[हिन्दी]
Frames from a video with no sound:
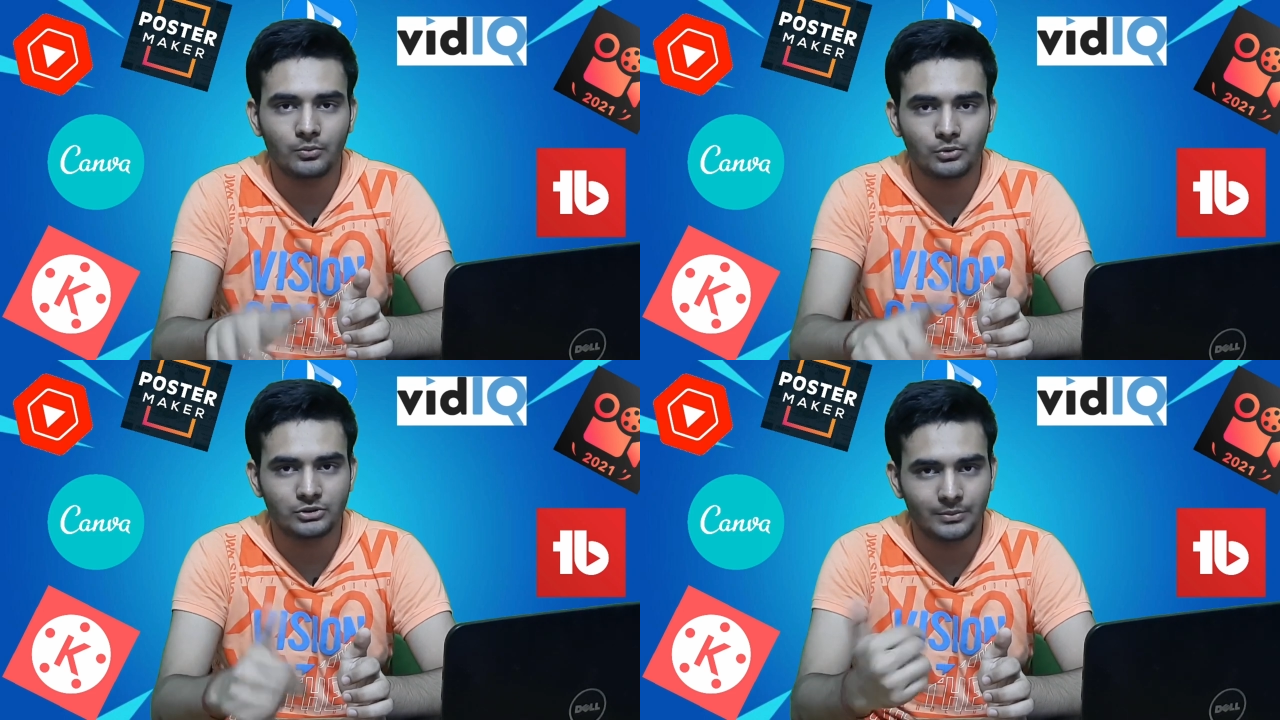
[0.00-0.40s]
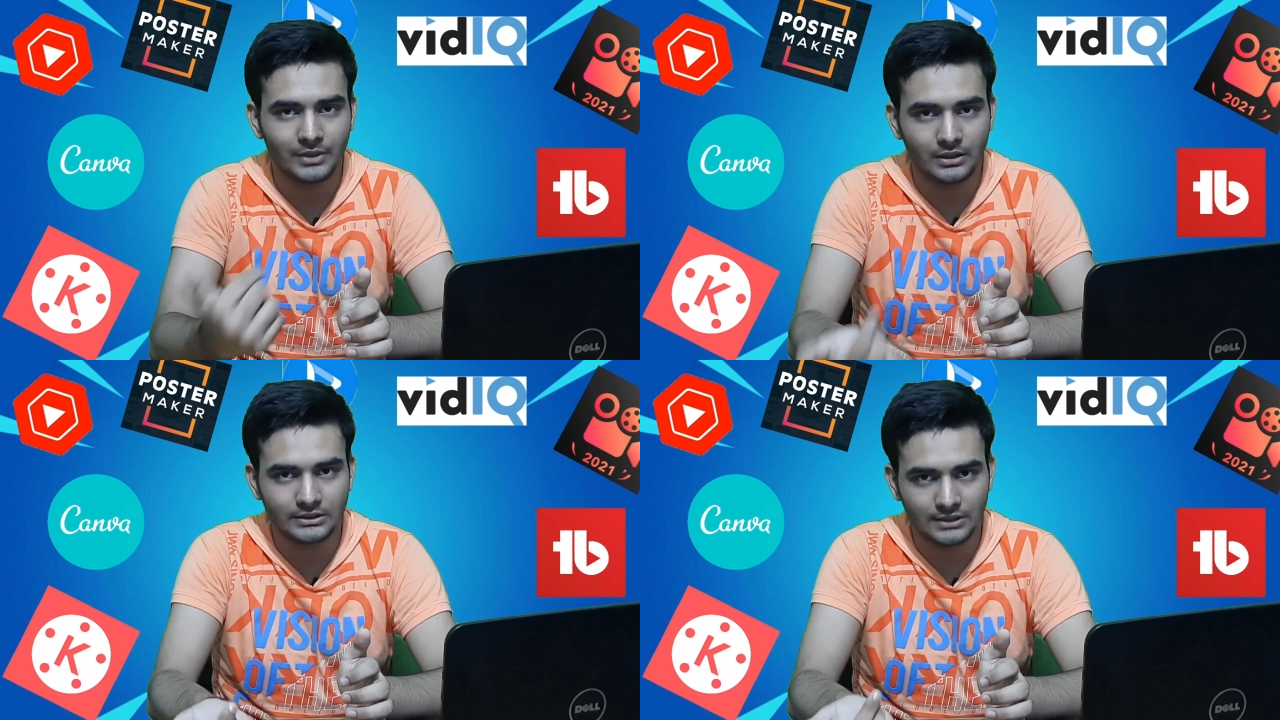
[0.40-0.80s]
लोग पोस्टर
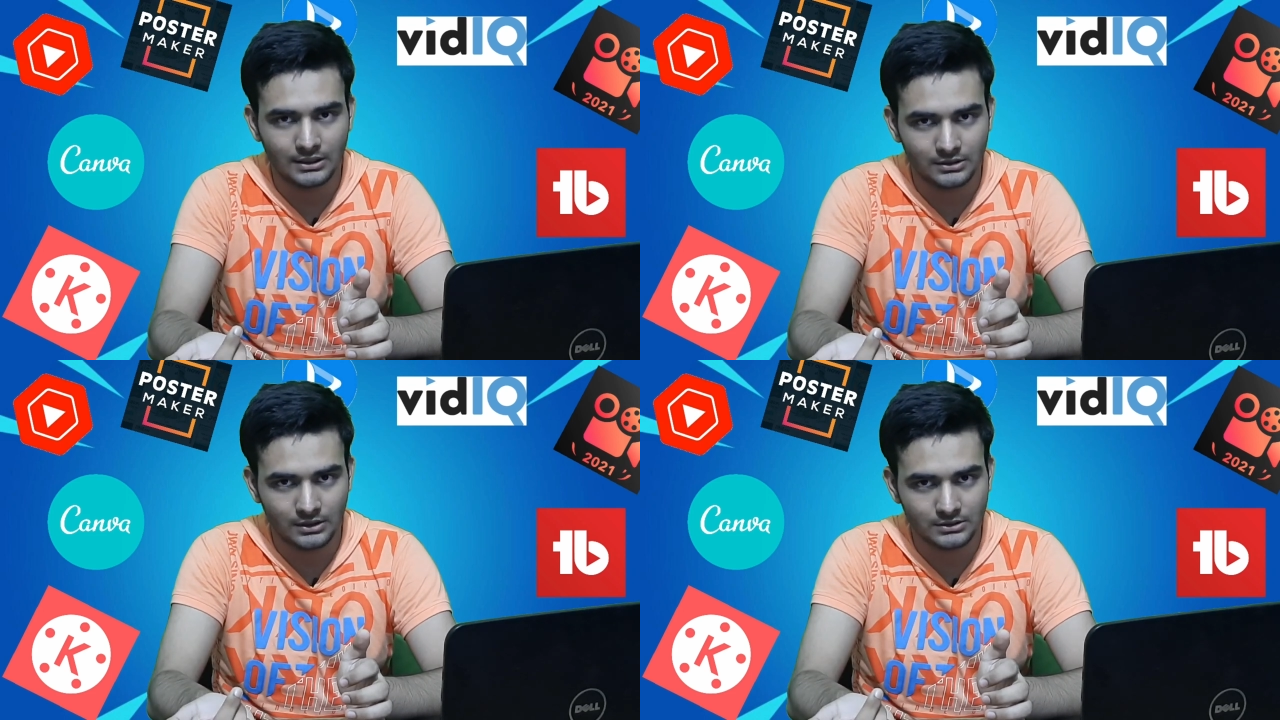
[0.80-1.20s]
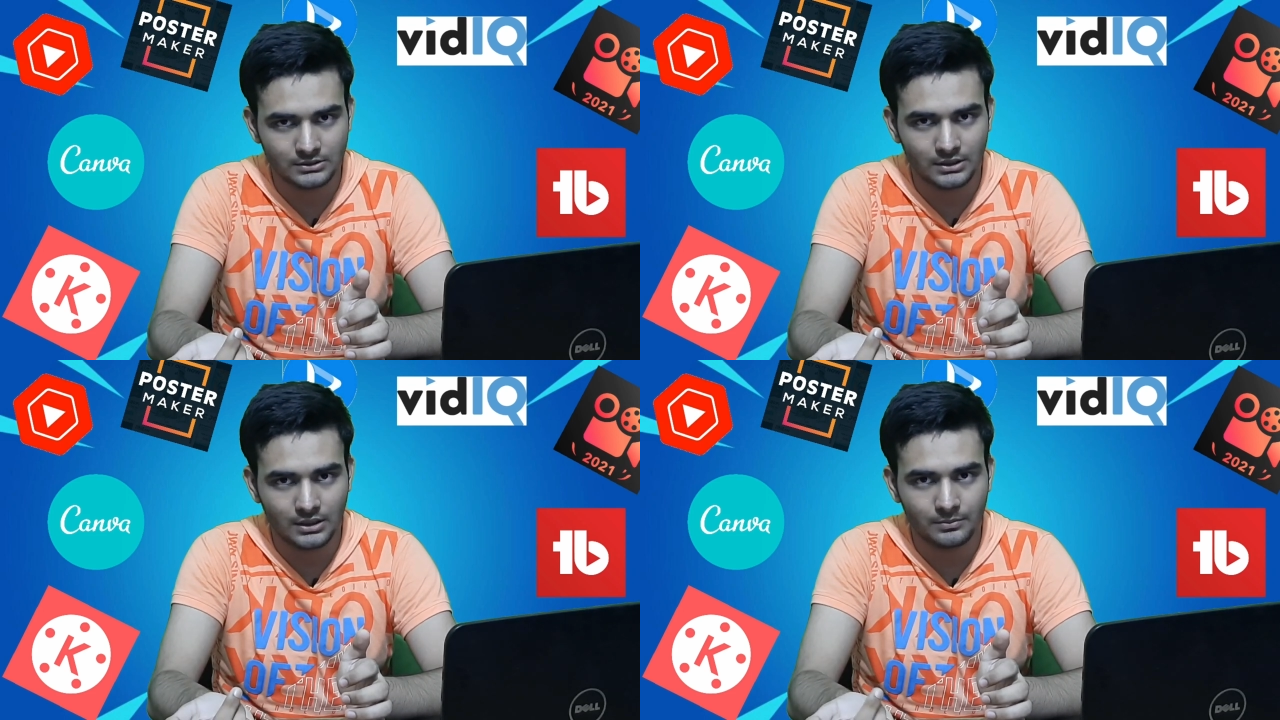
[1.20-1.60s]
मेकर के साथ जा
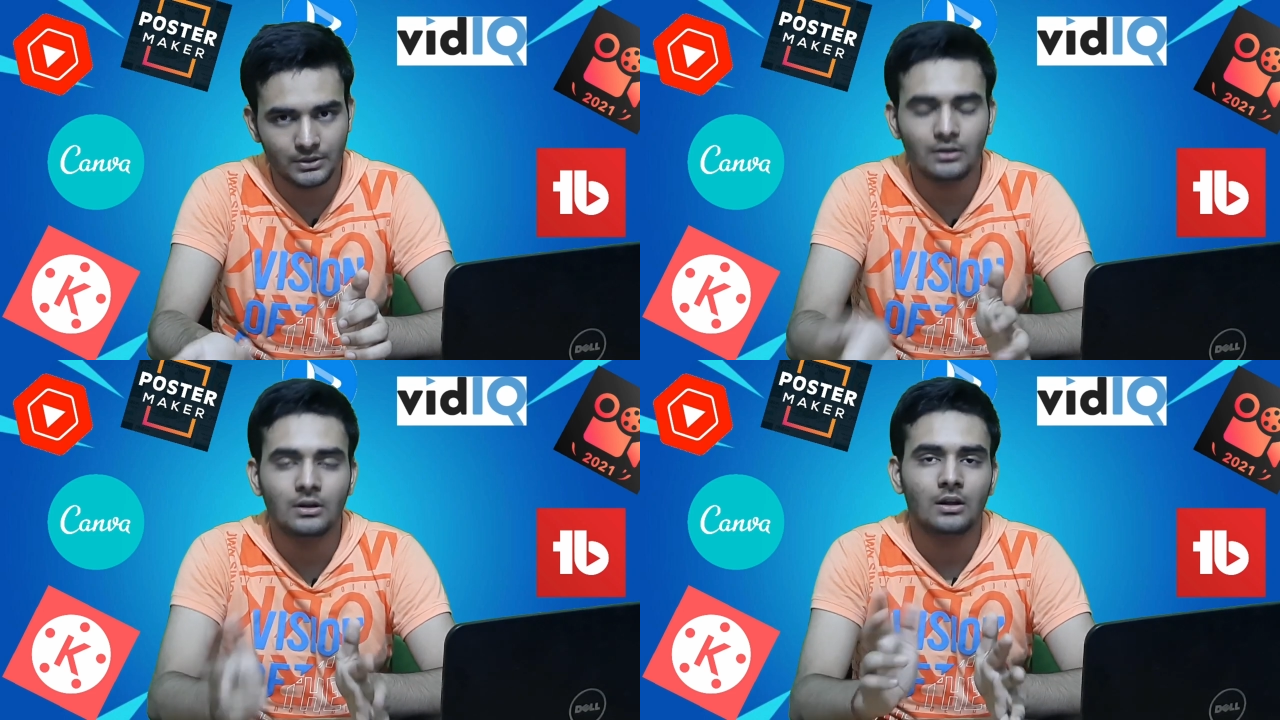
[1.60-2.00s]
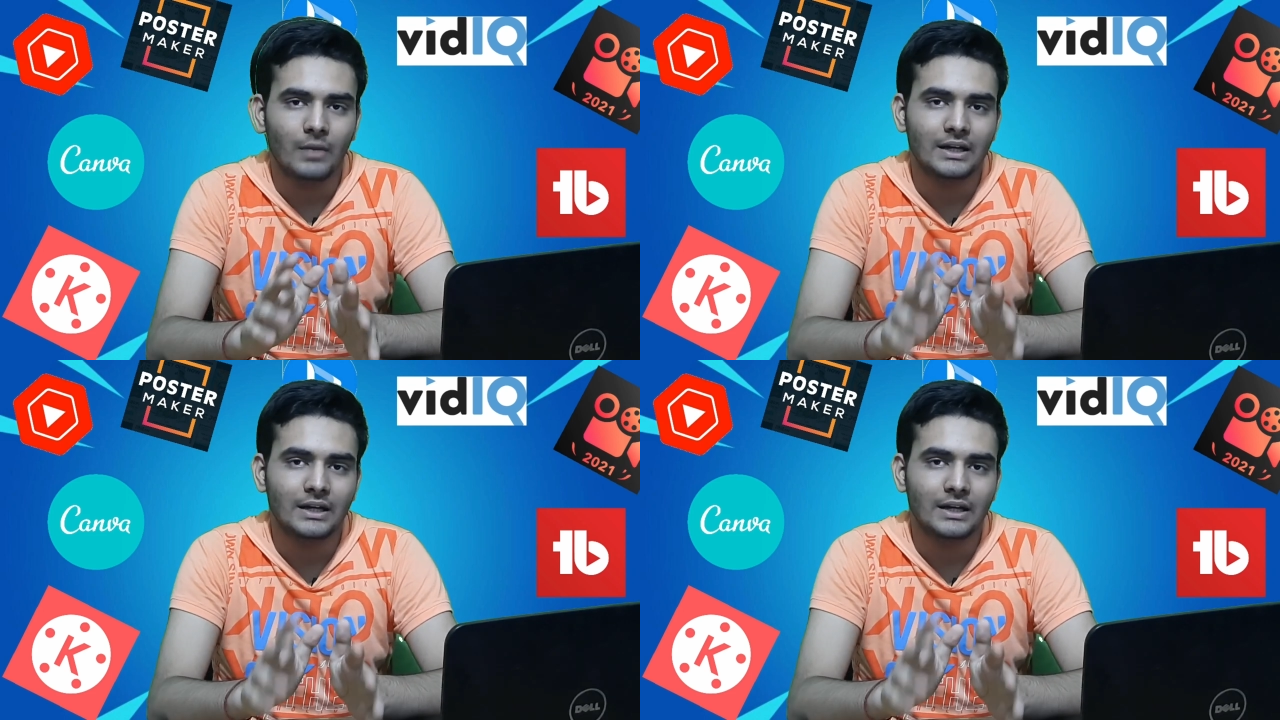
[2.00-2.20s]
सकते हैं यहाँ पर